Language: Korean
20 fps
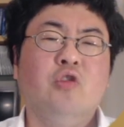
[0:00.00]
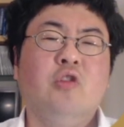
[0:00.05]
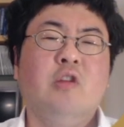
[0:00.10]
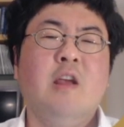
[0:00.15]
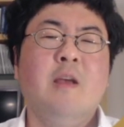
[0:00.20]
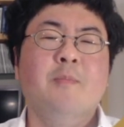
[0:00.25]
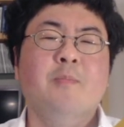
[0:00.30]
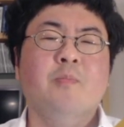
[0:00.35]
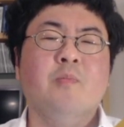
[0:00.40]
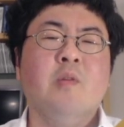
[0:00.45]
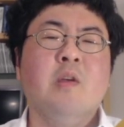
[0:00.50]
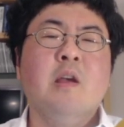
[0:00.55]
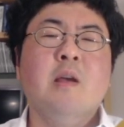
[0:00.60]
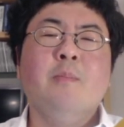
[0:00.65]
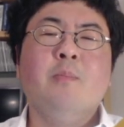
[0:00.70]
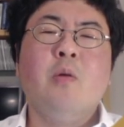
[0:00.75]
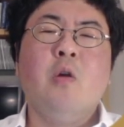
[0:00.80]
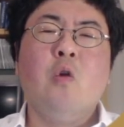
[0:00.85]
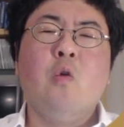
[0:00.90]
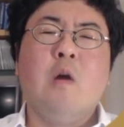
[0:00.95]
옵션,
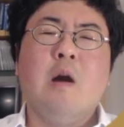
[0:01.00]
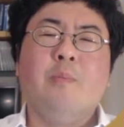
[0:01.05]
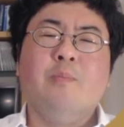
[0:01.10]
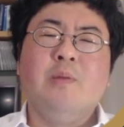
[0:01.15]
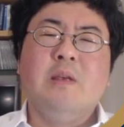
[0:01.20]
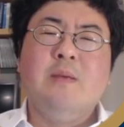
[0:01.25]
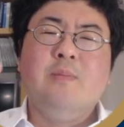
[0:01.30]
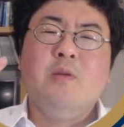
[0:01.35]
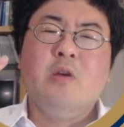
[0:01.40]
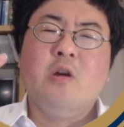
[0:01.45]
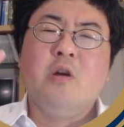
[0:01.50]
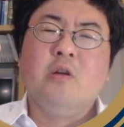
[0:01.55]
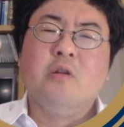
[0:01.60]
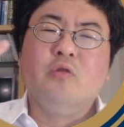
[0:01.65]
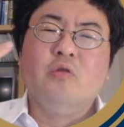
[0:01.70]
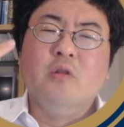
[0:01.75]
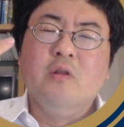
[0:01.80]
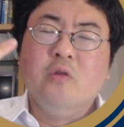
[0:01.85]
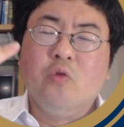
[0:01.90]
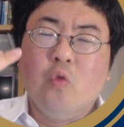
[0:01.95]
퍼와
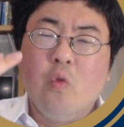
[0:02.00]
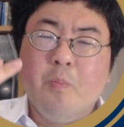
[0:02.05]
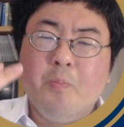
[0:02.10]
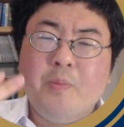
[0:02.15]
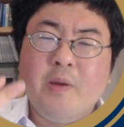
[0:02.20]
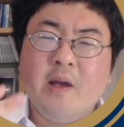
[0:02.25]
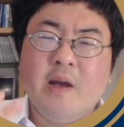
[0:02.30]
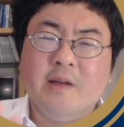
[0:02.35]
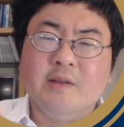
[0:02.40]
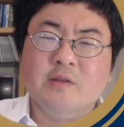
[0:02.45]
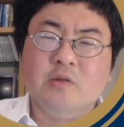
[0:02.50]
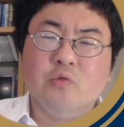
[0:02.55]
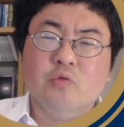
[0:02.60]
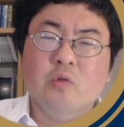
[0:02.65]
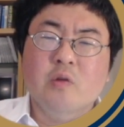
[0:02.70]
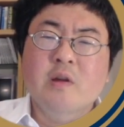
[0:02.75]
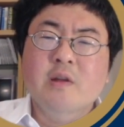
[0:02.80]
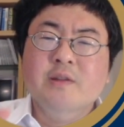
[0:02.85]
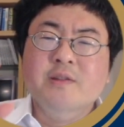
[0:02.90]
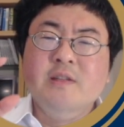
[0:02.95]
PBR를
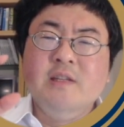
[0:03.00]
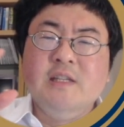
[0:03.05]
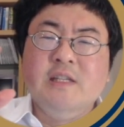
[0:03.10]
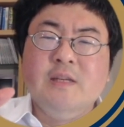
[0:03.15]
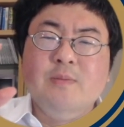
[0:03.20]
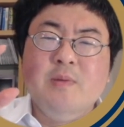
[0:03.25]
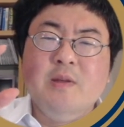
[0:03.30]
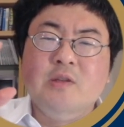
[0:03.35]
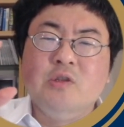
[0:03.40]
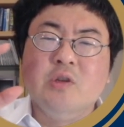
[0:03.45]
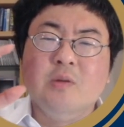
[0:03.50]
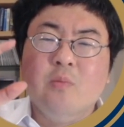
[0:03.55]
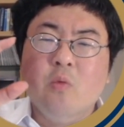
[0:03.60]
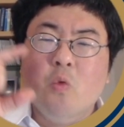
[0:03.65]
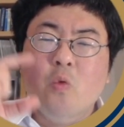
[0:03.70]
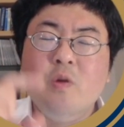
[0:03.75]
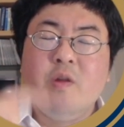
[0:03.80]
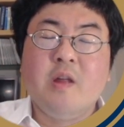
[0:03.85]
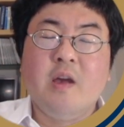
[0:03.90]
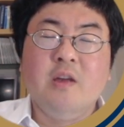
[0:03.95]
곱해가지고
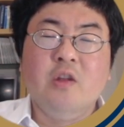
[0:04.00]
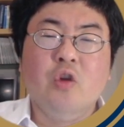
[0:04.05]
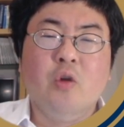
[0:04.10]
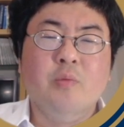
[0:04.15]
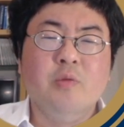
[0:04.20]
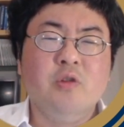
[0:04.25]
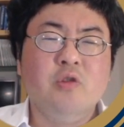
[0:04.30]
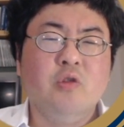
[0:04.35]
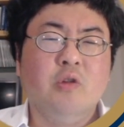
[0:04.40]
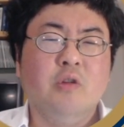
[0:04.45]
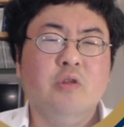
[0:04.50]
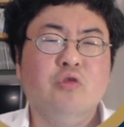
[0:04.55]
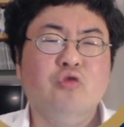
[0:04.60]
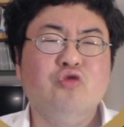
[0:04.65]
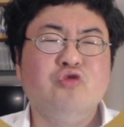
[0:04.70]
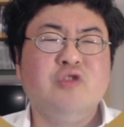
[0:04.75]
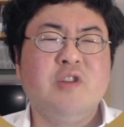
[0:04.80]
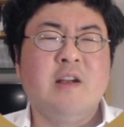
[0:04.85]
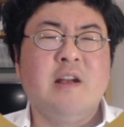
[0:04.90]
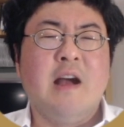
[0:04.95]
22.5 이상이 나오면 그거는
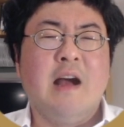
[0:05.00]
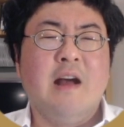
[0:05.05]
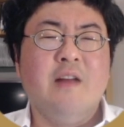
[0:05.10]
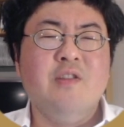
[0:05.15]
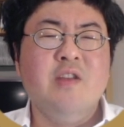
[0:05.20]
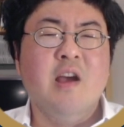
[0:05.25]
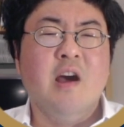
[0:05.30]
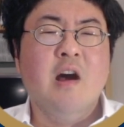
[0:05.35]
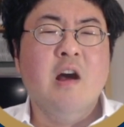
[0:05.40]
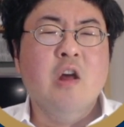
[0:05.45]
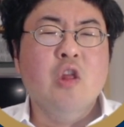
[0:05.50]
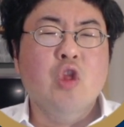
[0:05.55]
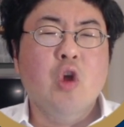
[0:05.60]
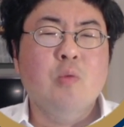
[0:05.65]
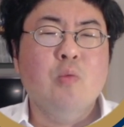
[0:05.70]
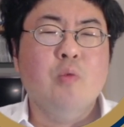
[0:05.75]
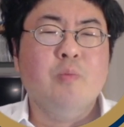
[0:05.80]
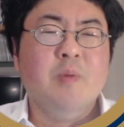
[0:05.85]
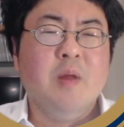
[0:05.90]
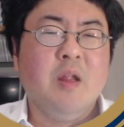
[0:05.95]
투자가 아니야.
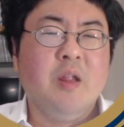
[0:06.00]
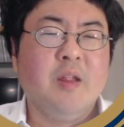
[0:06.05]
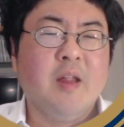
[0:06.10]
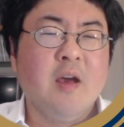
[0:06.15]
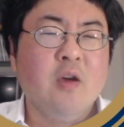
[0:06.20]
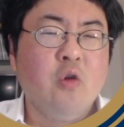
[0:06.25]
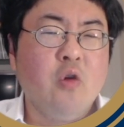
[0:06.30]
너무 비싼